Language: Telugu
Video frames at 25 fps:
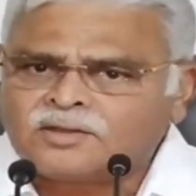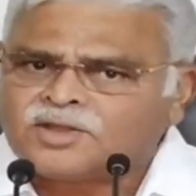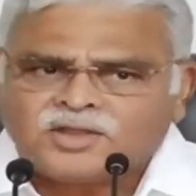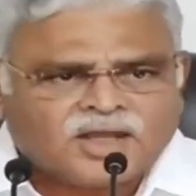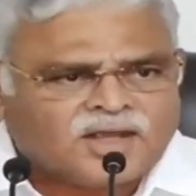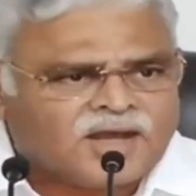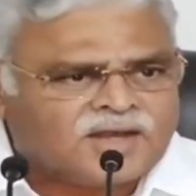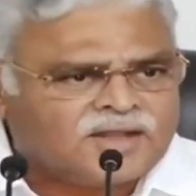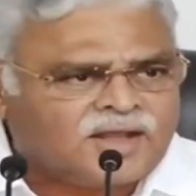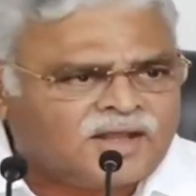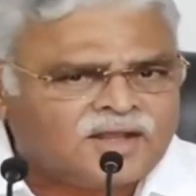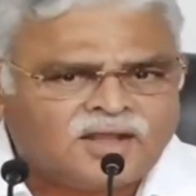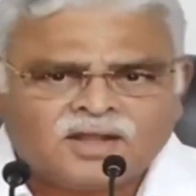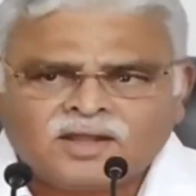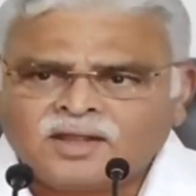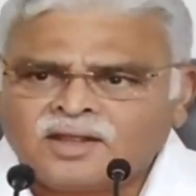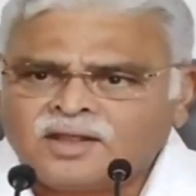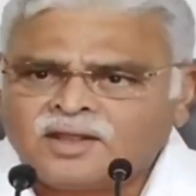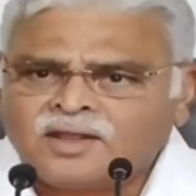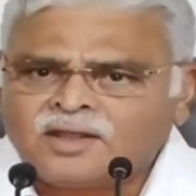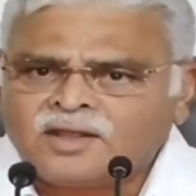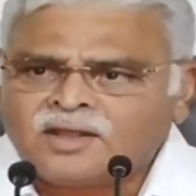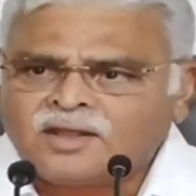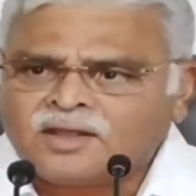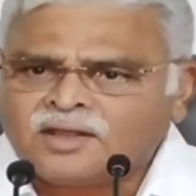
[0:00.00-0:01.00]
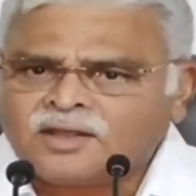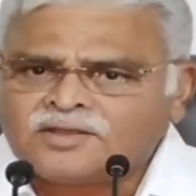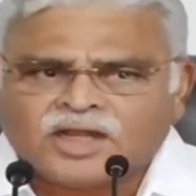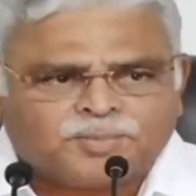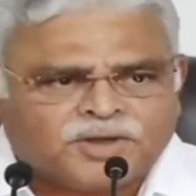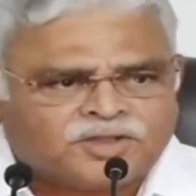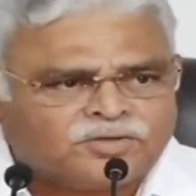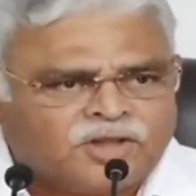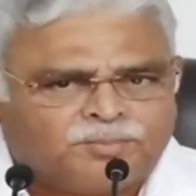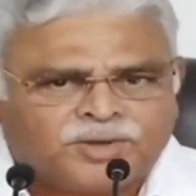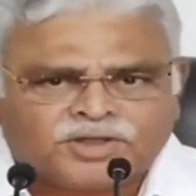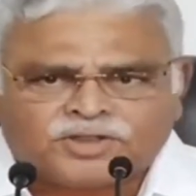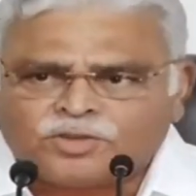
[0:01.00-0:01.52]
టైం టేబుల్
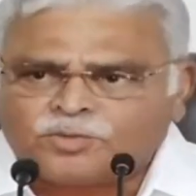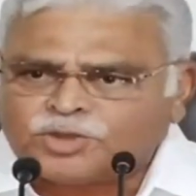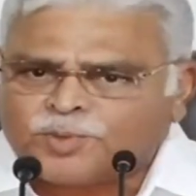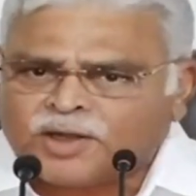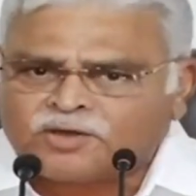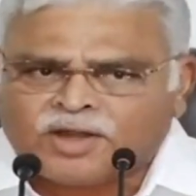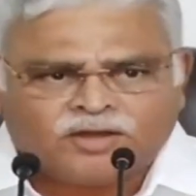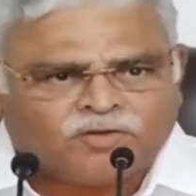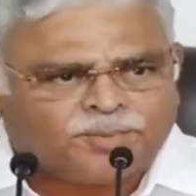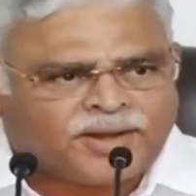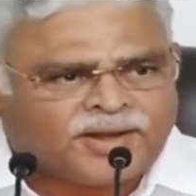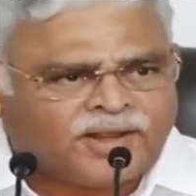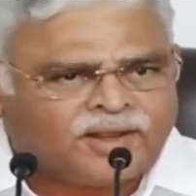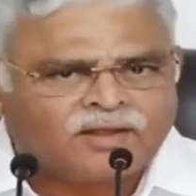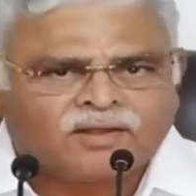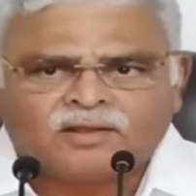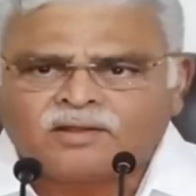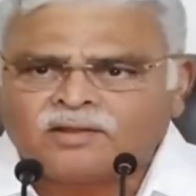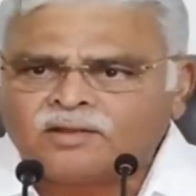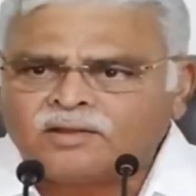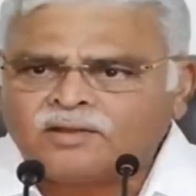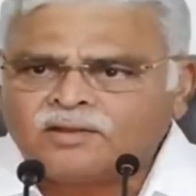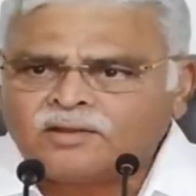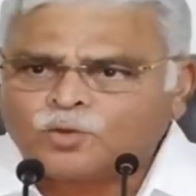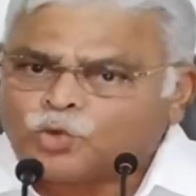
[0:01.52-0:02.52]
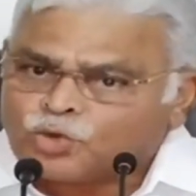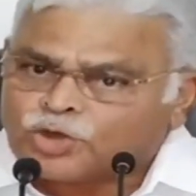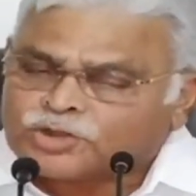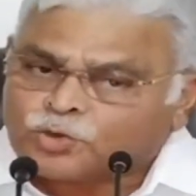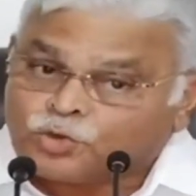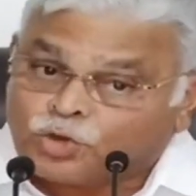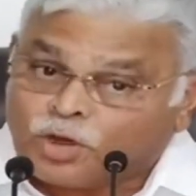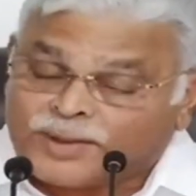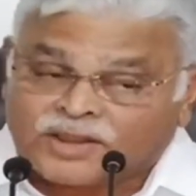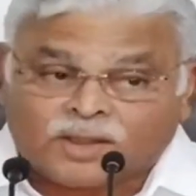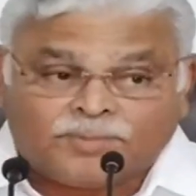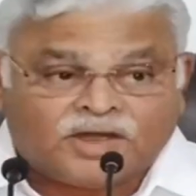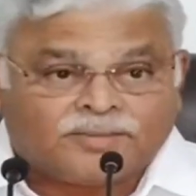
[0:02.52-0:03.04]
ప్రకారం రేపు రావాల్సిన నువ్వు
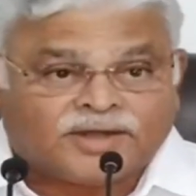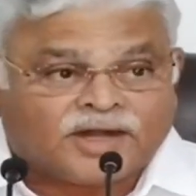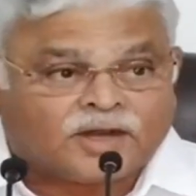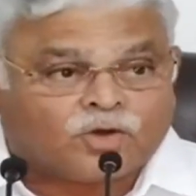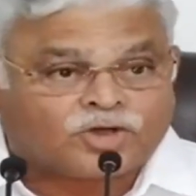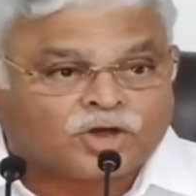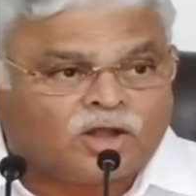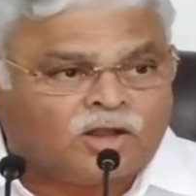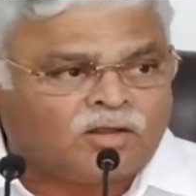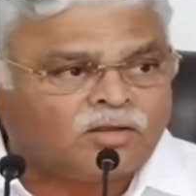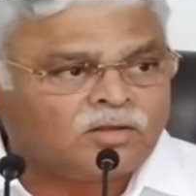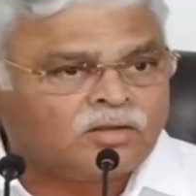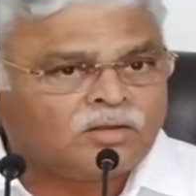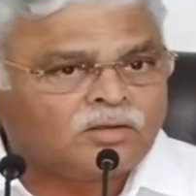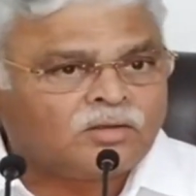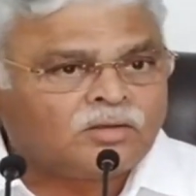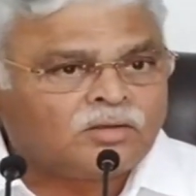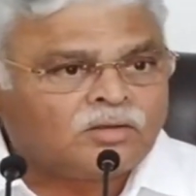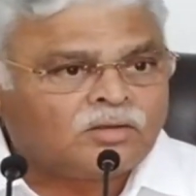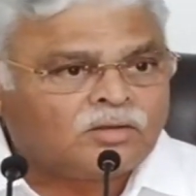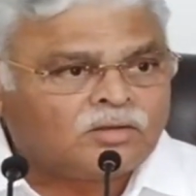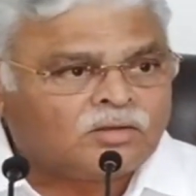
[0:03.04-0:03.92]
ముందే ఎందుకు వచ్చావుటే